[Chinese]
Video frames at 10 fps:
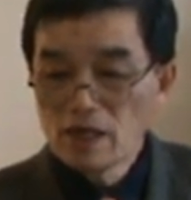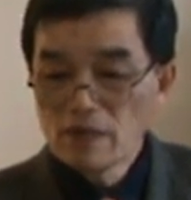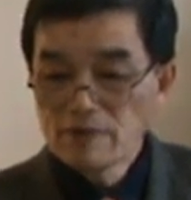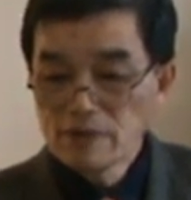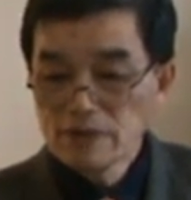
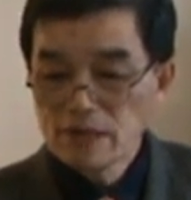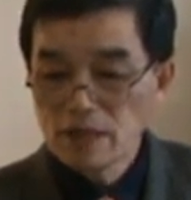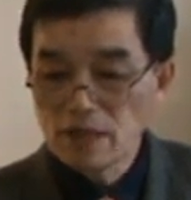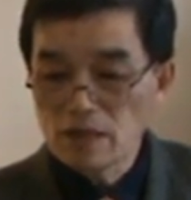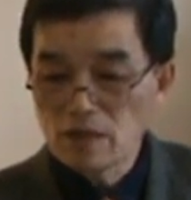那么这
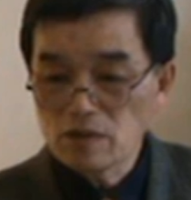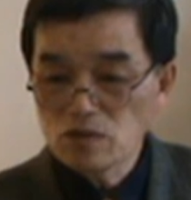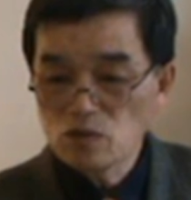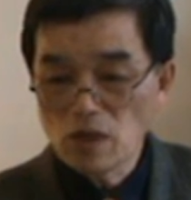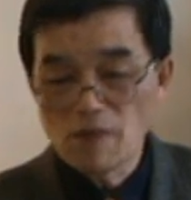个
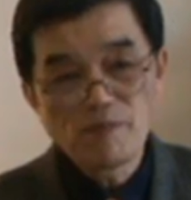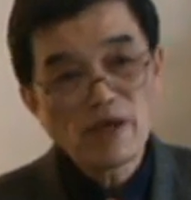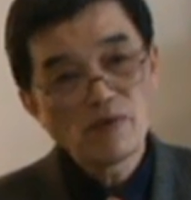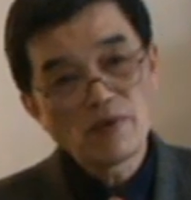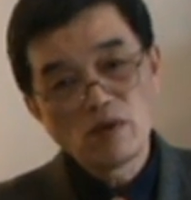转
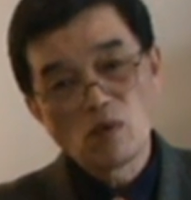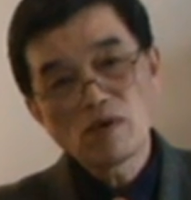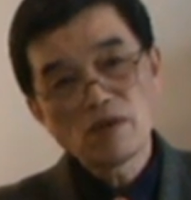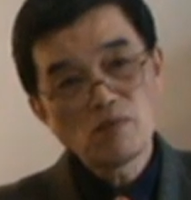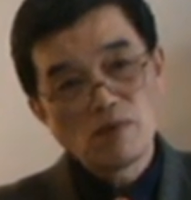变为农
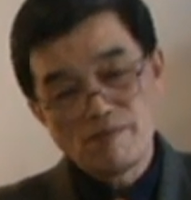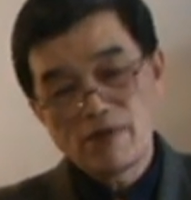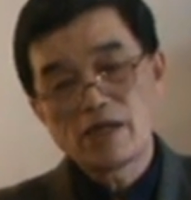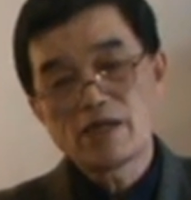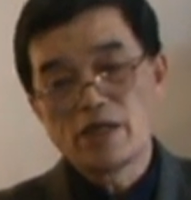耕文
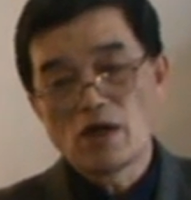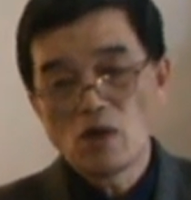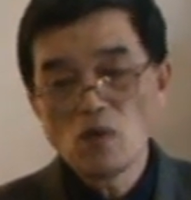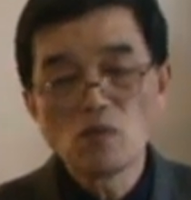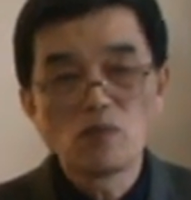明了以
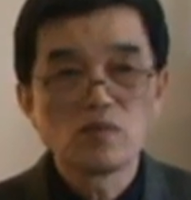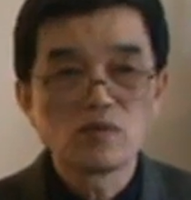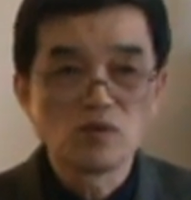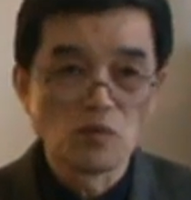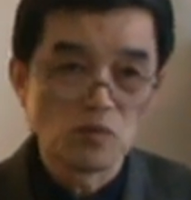后，
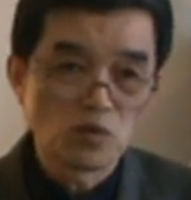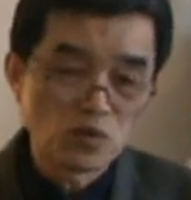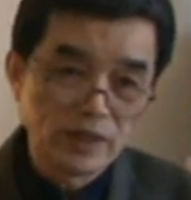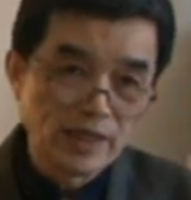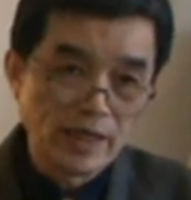就出
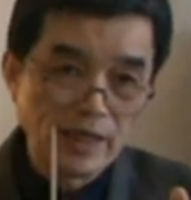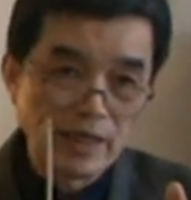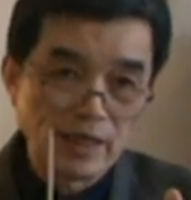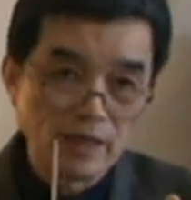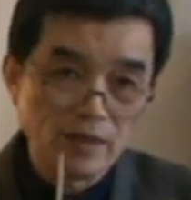现了一
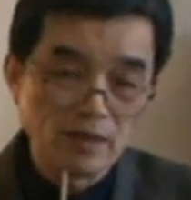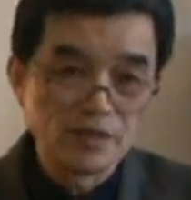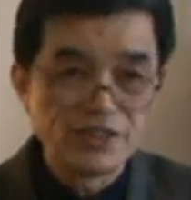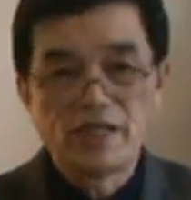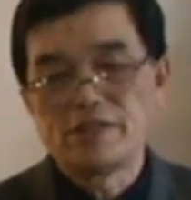个
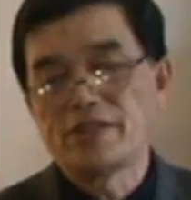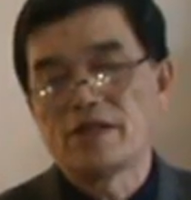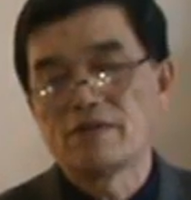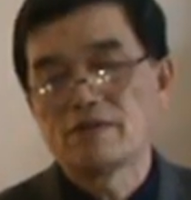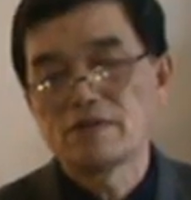现象，
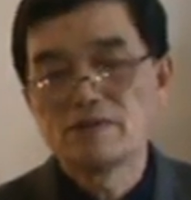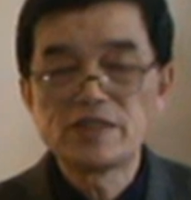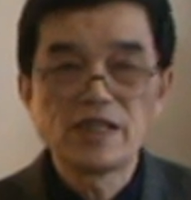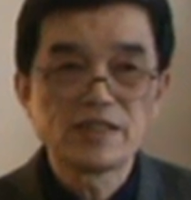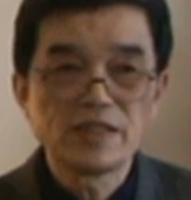什么
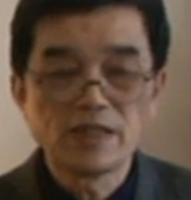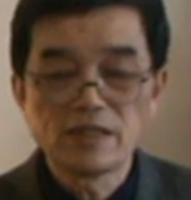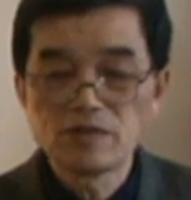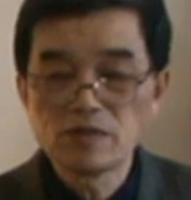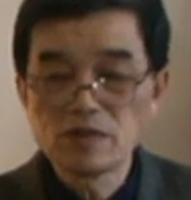现象呢？
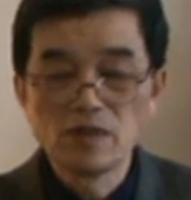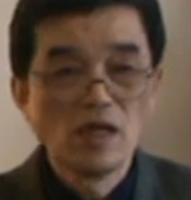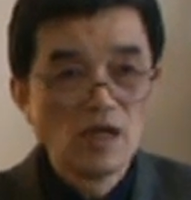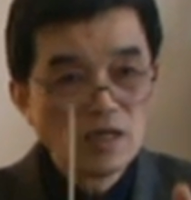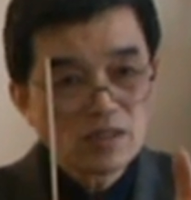就是
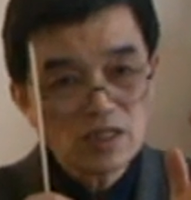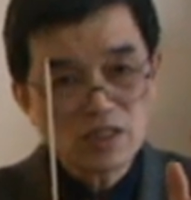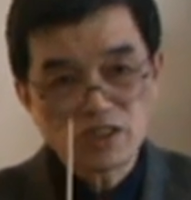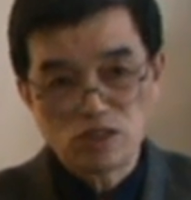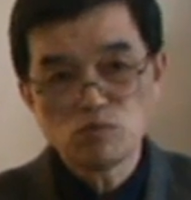这个
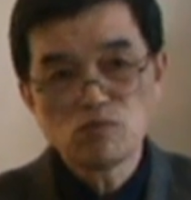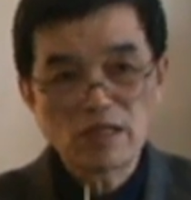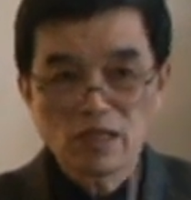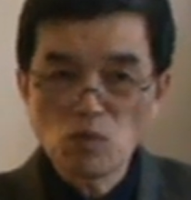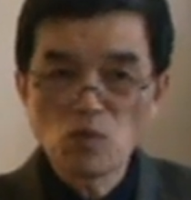食物
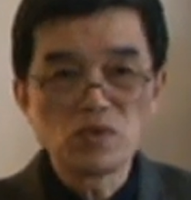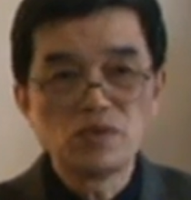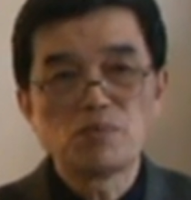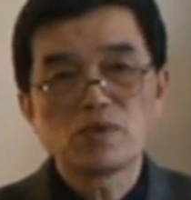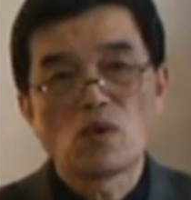啊，跟过
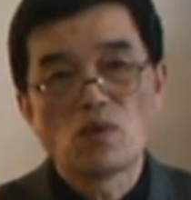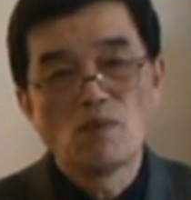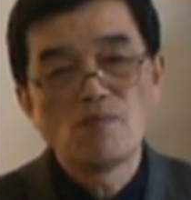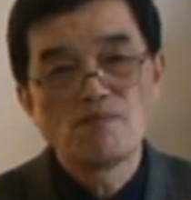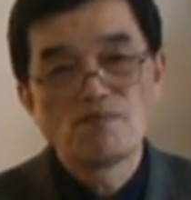去不
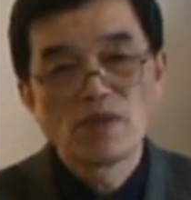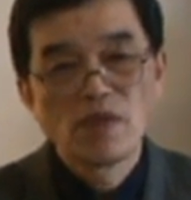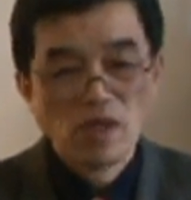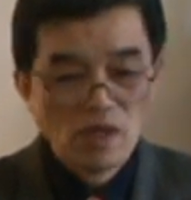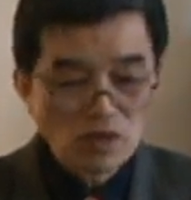同。
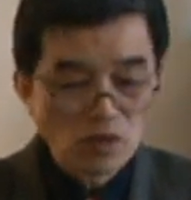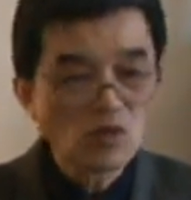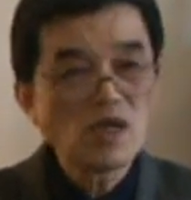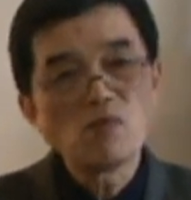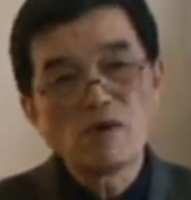狩
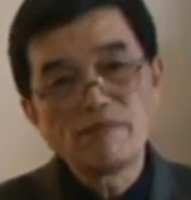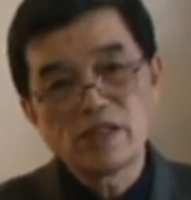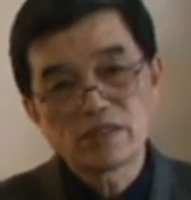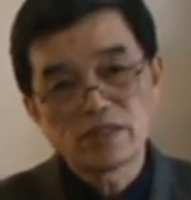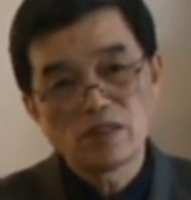猎文明
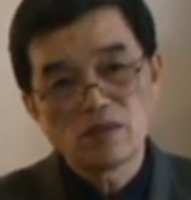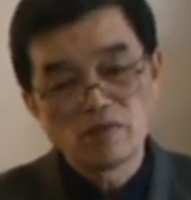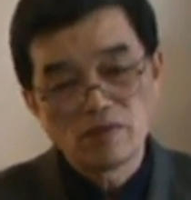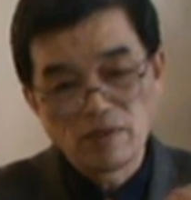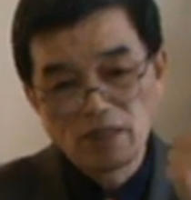的时候，
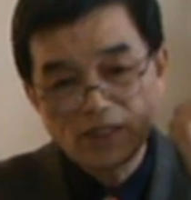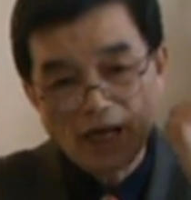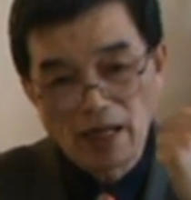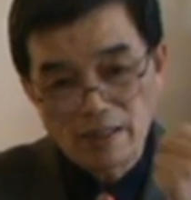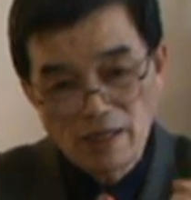你
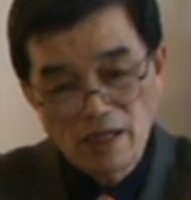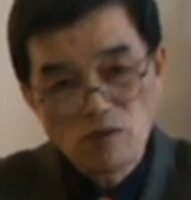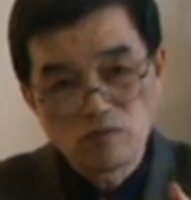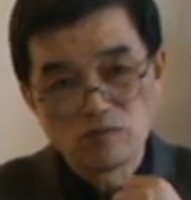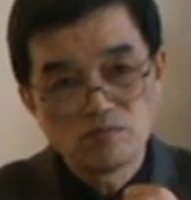打的猎
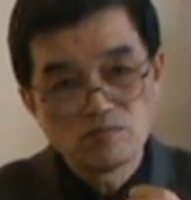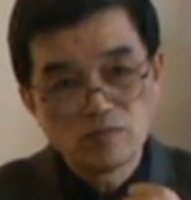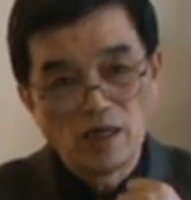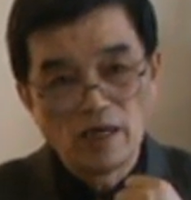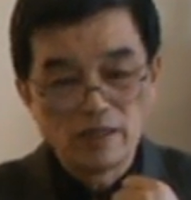物
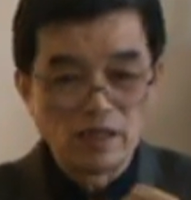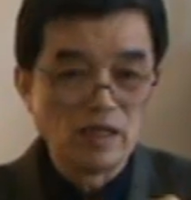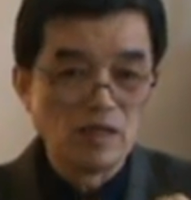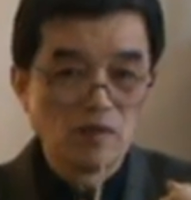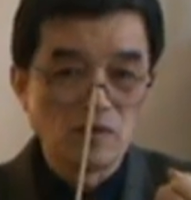啊，
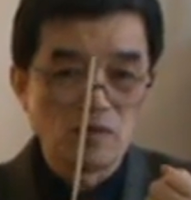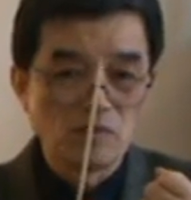你